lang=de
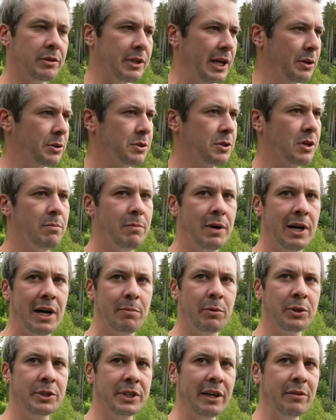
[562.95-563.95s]
und Auskommen
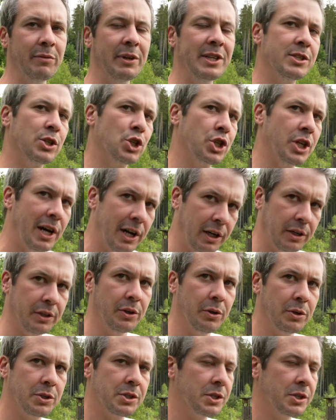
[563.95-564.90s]
haben und dann, wenn sie stark genug